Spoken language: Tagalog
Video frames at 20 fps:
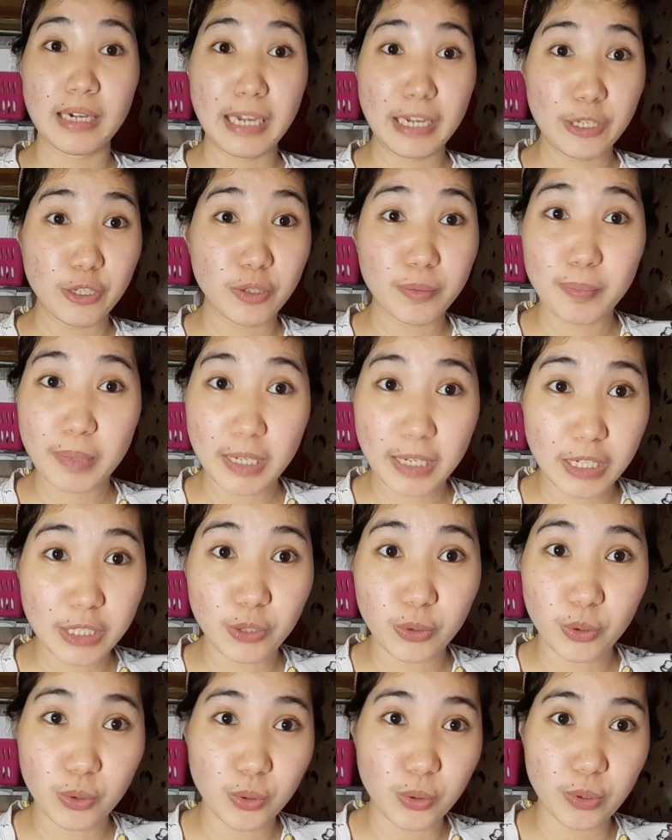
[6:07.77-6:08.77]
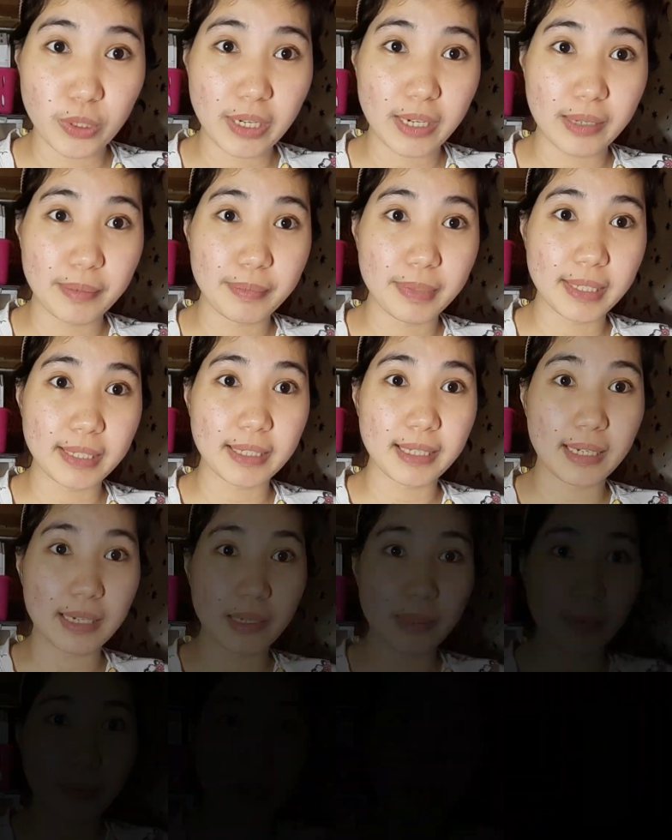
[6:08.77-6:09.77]
Ngayon magkasundo na kami ng
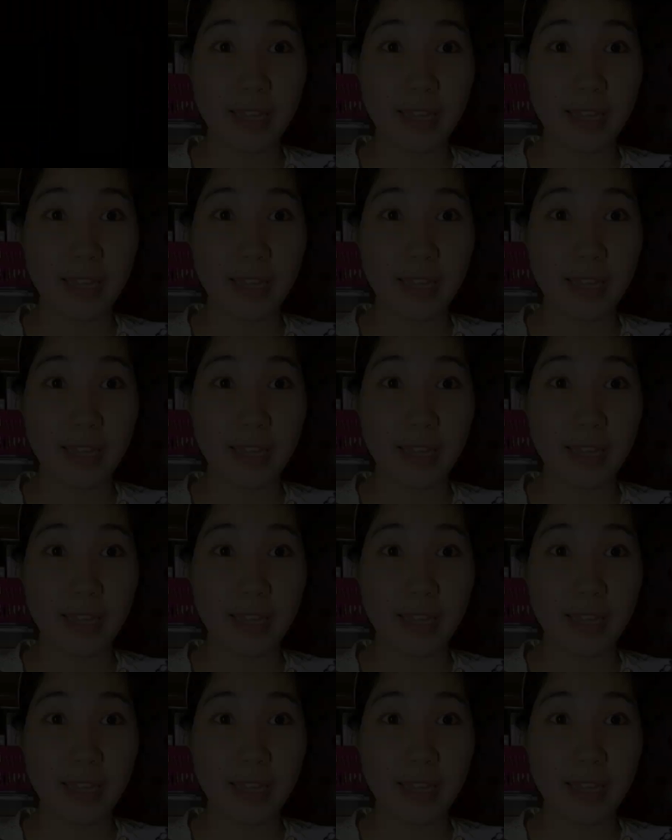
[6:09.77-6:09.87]
dalawa.